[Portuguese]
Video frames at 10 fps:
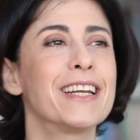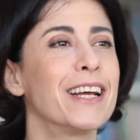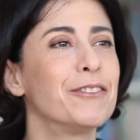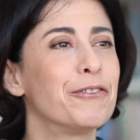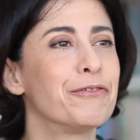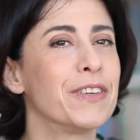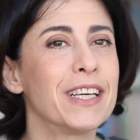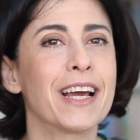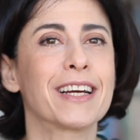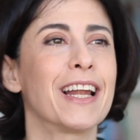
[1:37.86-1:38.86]
E aí no
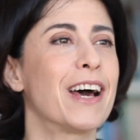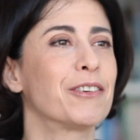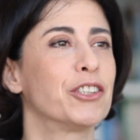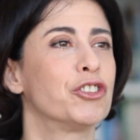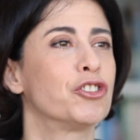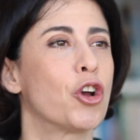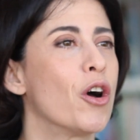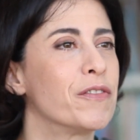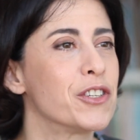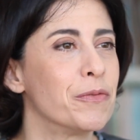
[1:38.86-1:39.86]
fim é claro que
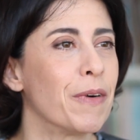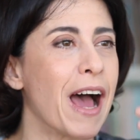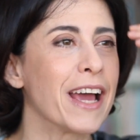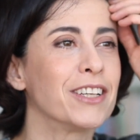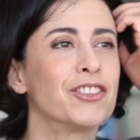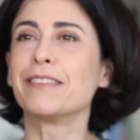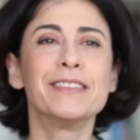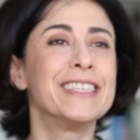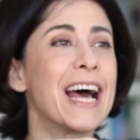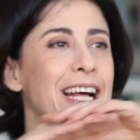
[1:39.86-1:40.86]
chove demais,
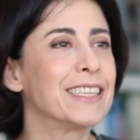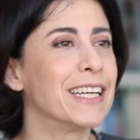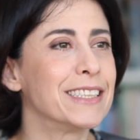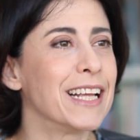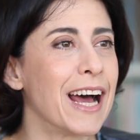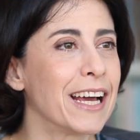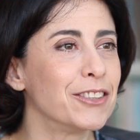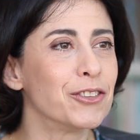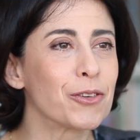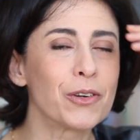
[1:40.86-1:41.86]
nada dá,
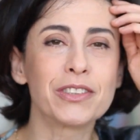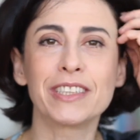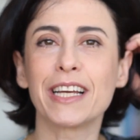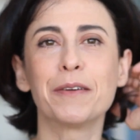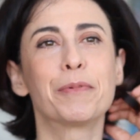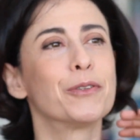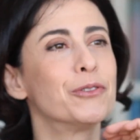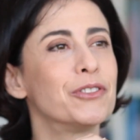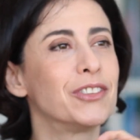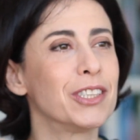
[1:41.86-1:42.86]
eles não conseguem
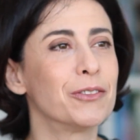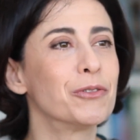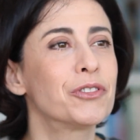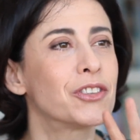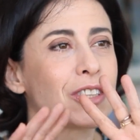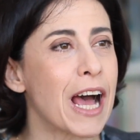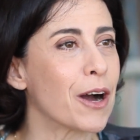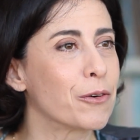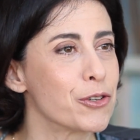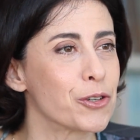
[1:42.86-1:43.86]
produzir um
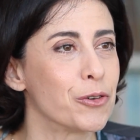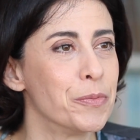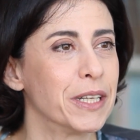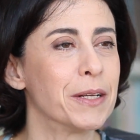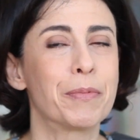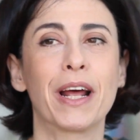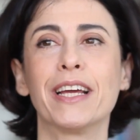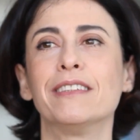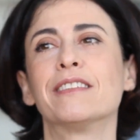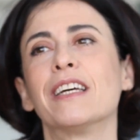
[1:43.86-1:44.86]
saco de comida para
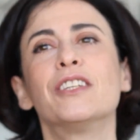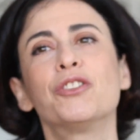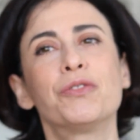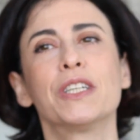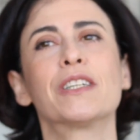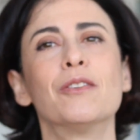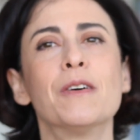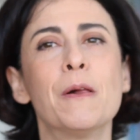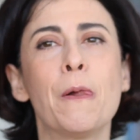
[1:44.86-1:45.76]
eles. Aí eles ficam